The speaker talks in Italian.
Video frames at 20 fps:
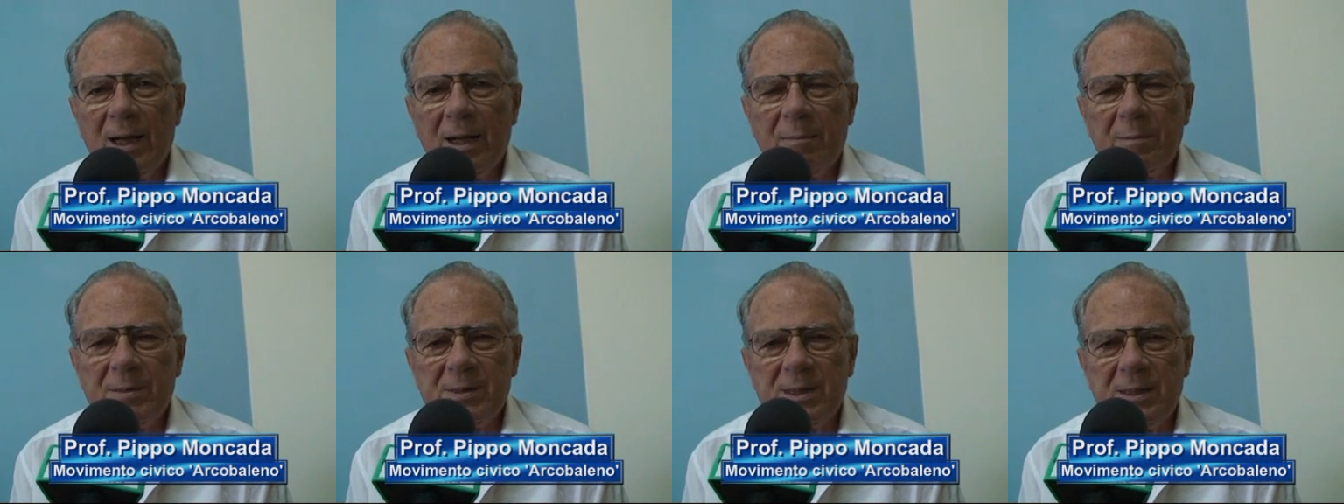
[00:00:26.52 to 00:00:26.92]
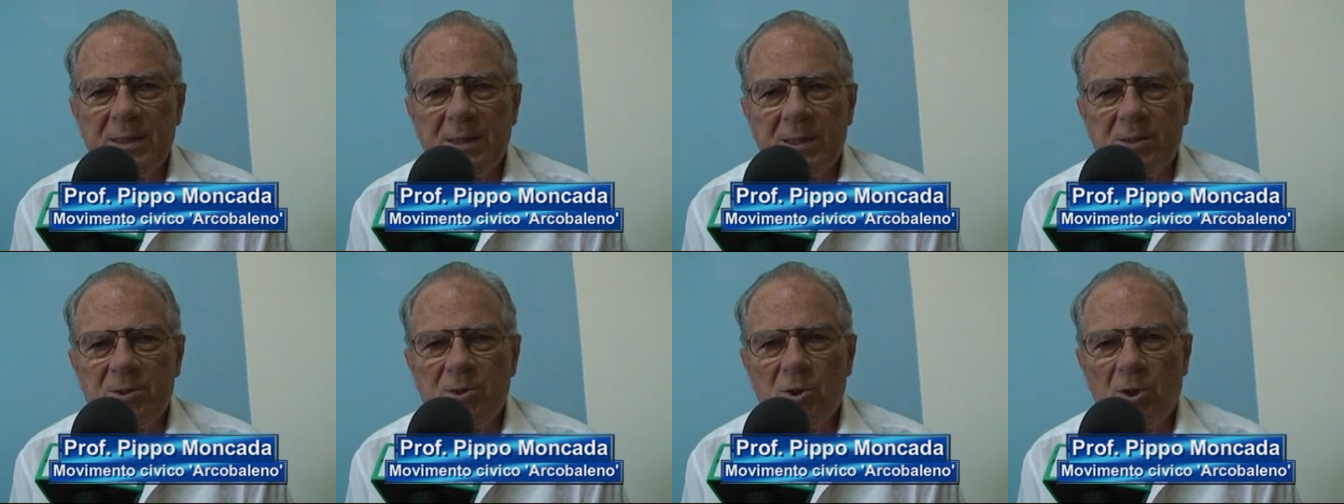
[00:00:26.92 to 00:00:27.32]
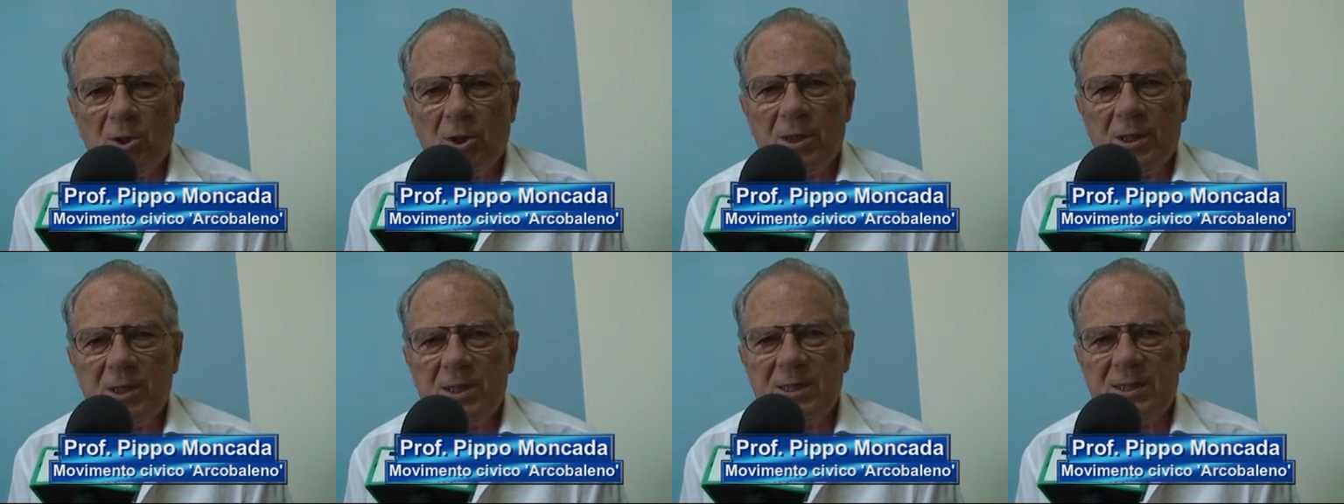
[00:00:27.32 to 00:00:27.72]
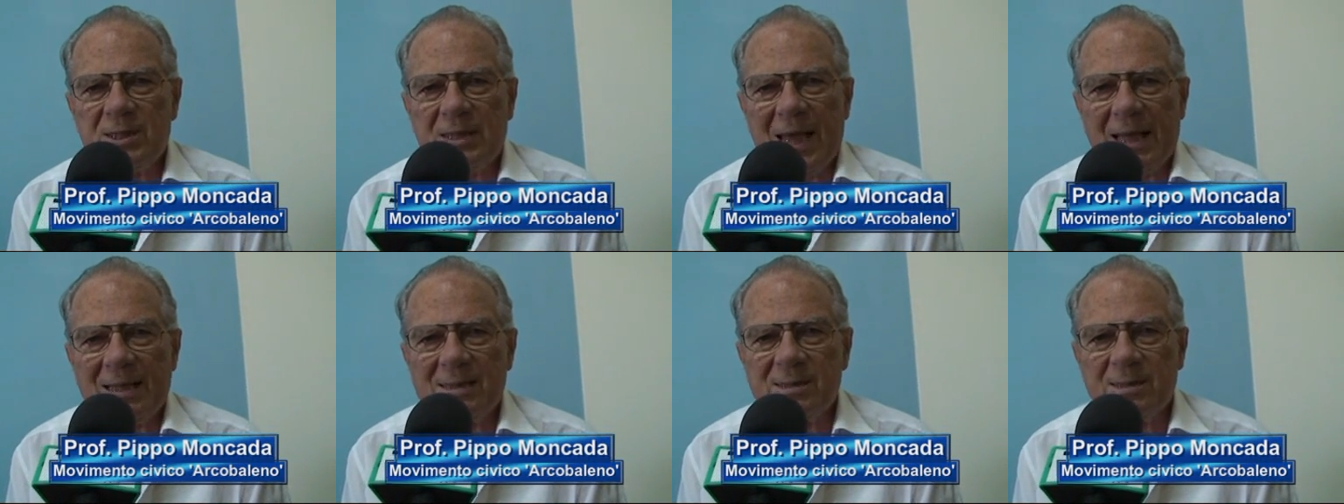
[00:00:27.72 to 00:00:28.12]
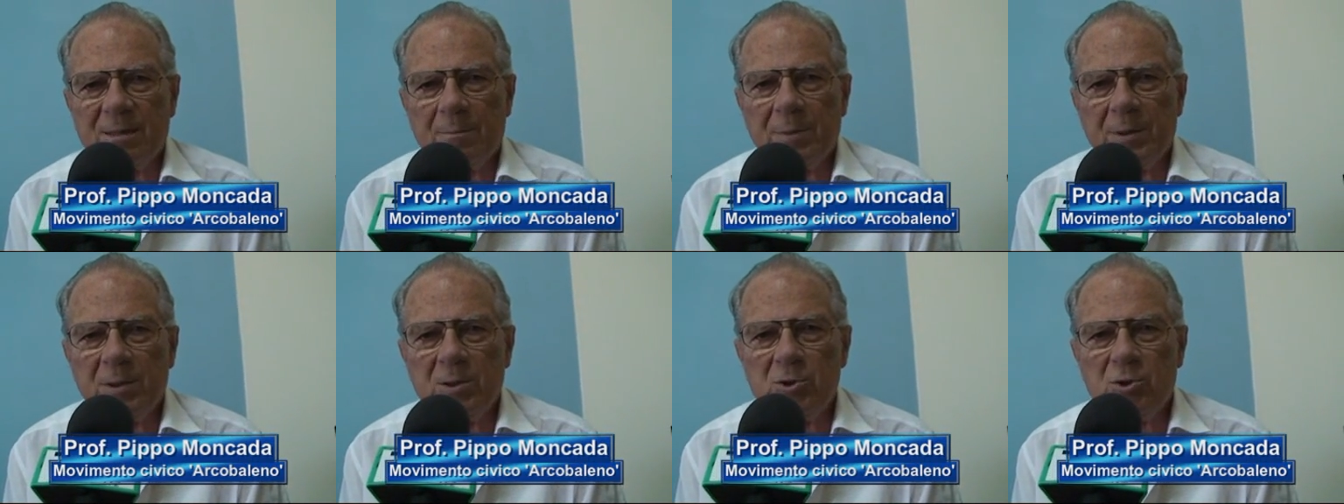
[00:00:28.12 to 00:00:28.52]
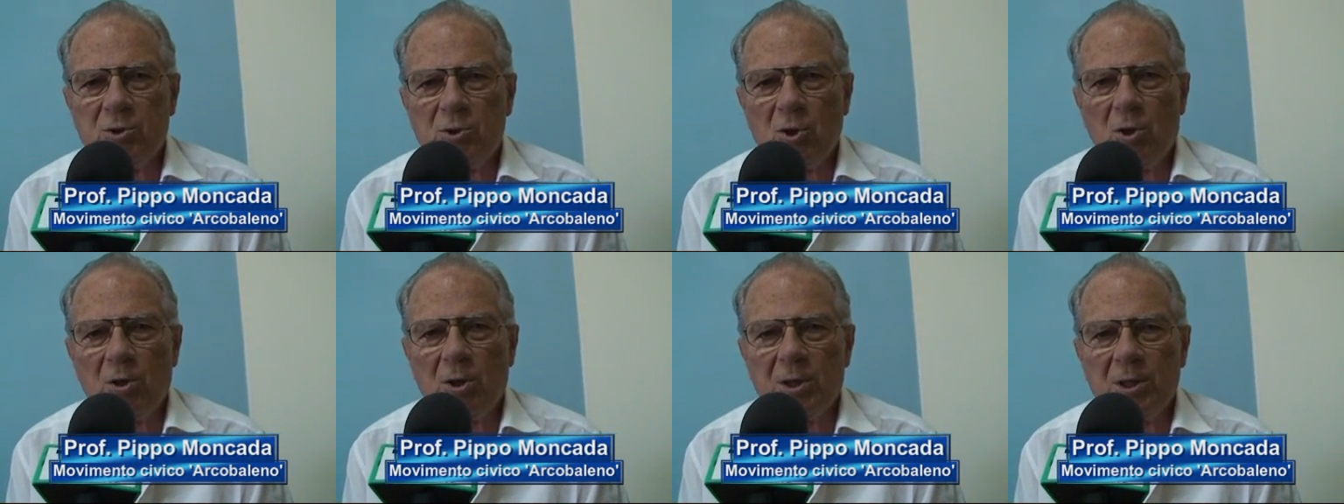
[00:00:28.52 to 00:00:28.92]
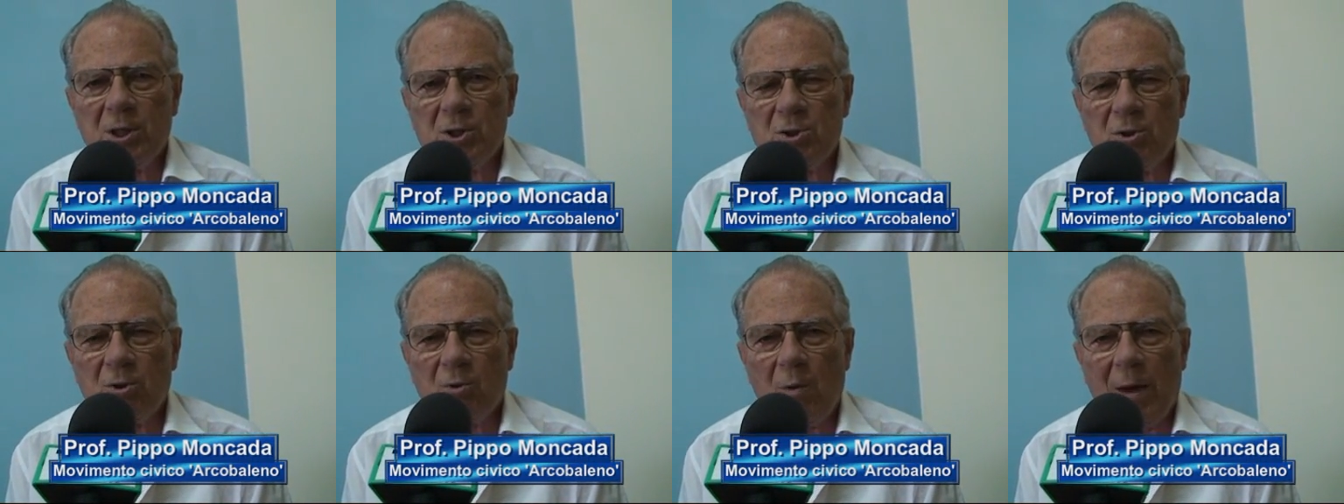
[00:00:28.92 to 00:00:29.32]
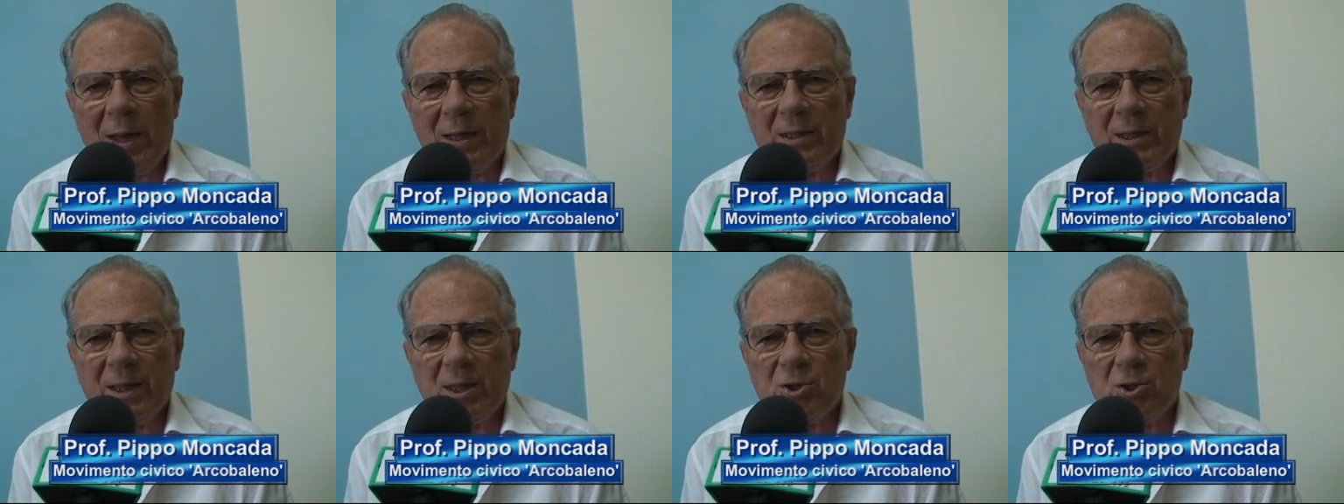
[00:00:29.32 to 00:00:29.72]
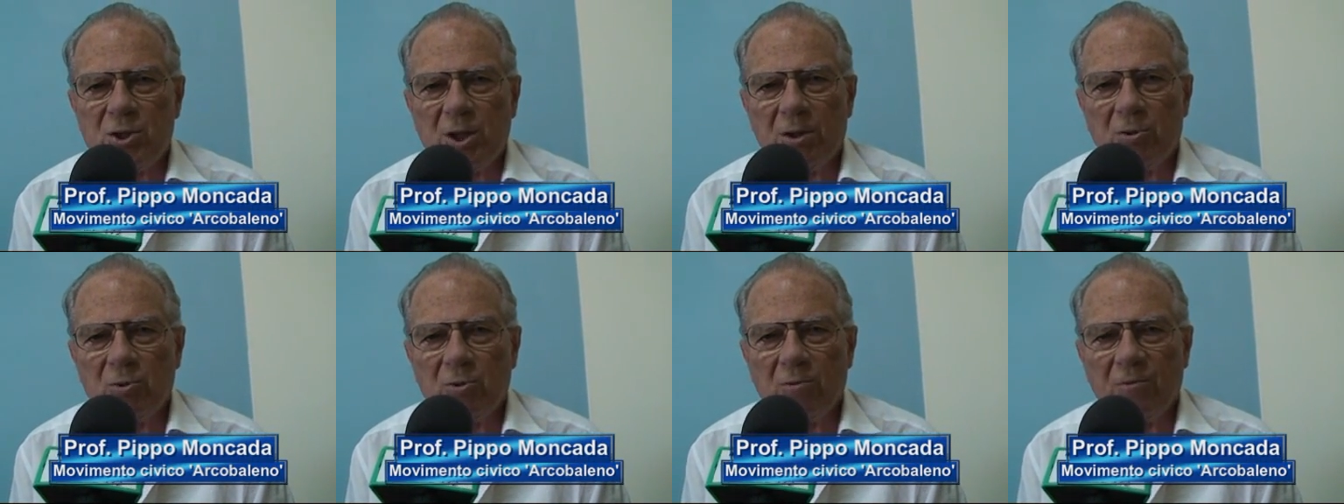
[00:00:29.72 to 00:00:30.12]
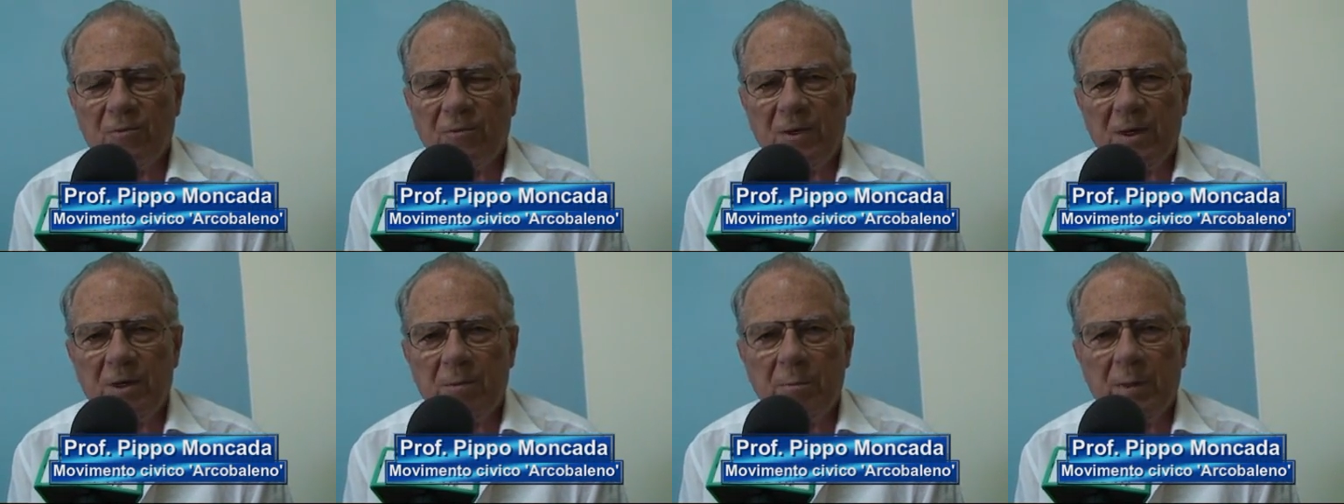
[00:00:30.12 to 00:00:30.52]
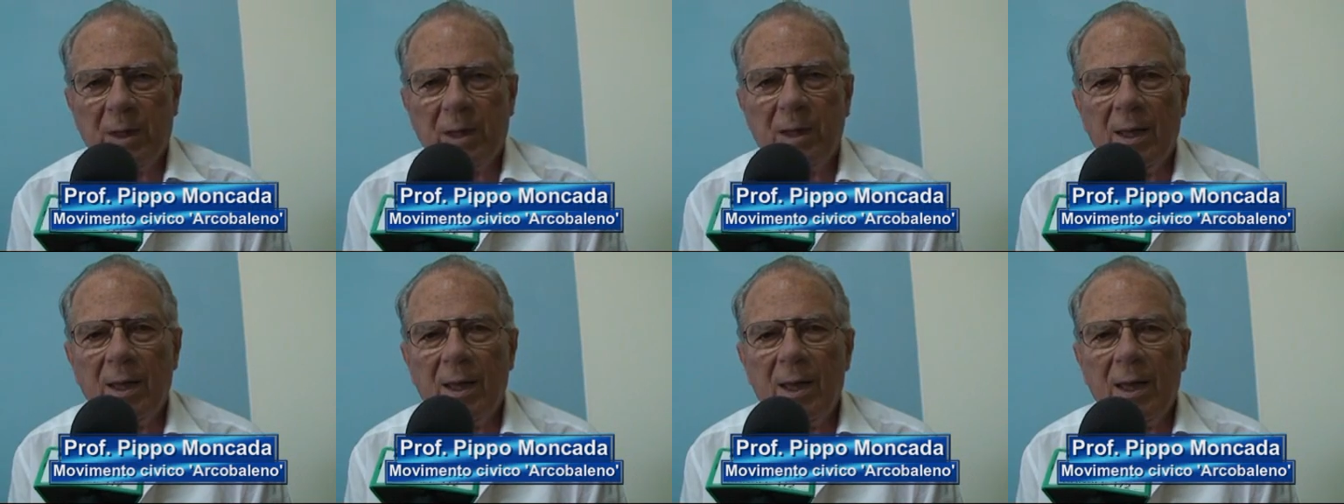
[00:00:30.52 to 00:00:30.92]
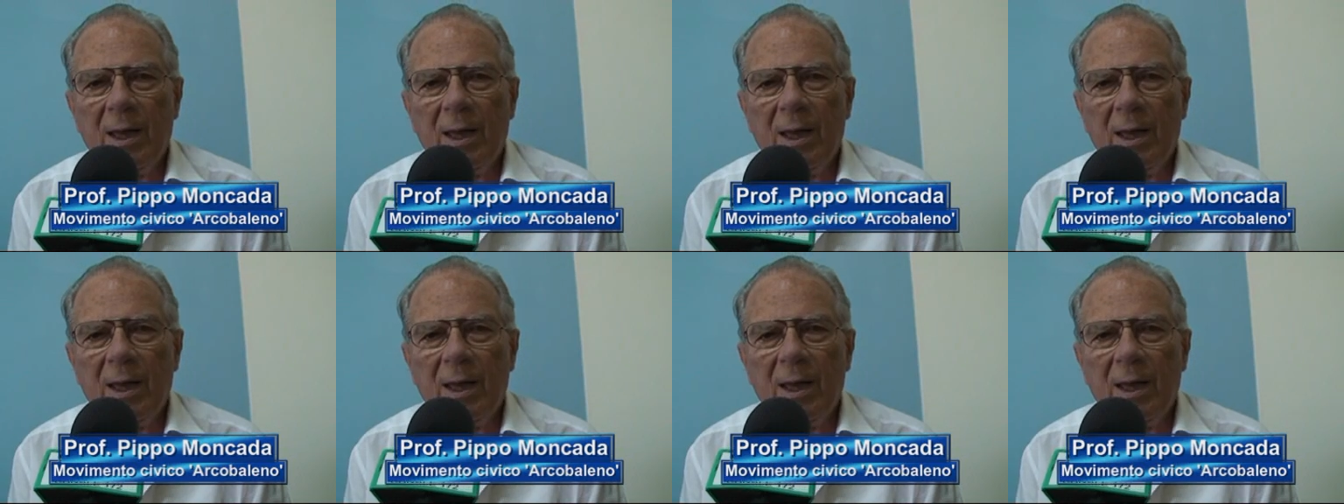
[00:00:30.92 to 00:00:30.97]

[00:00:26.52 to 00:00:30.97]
la presentazione di istanze e petizioni da 50 a 100 firme